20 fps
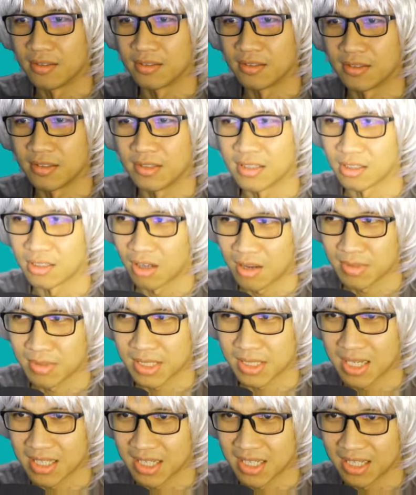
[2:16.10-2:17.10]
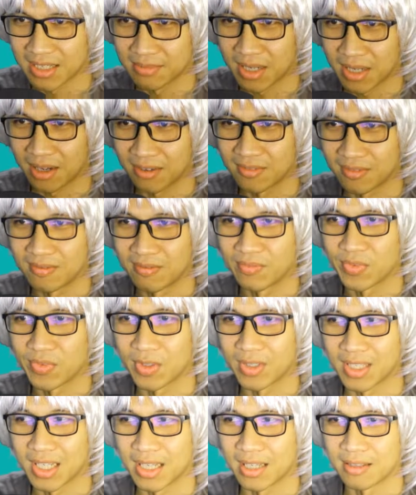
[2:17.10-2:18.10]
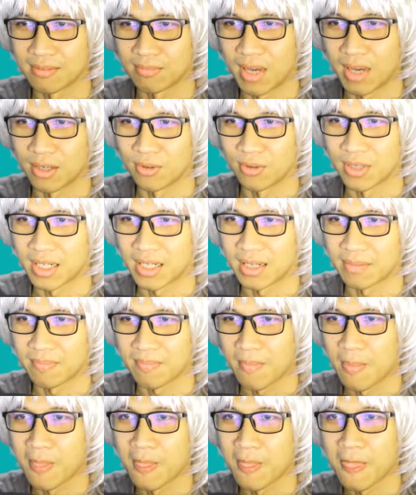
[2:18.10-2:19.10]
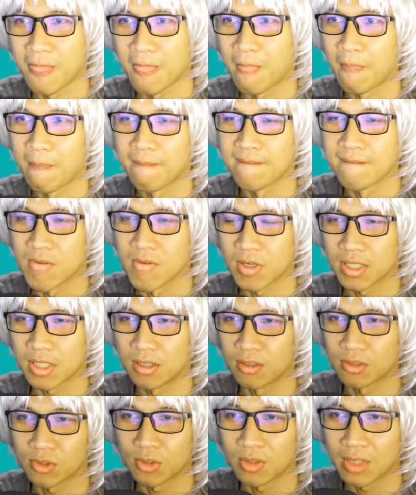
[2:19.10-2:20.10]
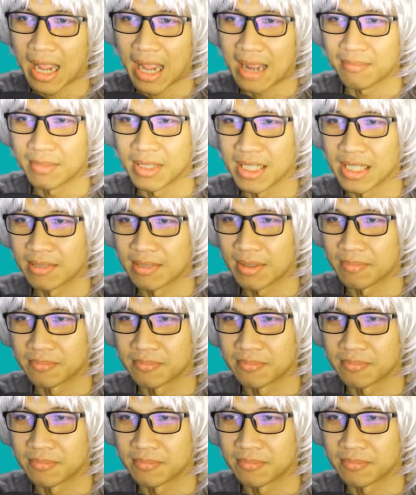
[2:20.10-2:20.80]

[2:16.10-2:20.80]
100%จริงหรือเปล่าโอเคมาดูกันครับผมก็จะลงตรงกลางเหมือนเดิมครับ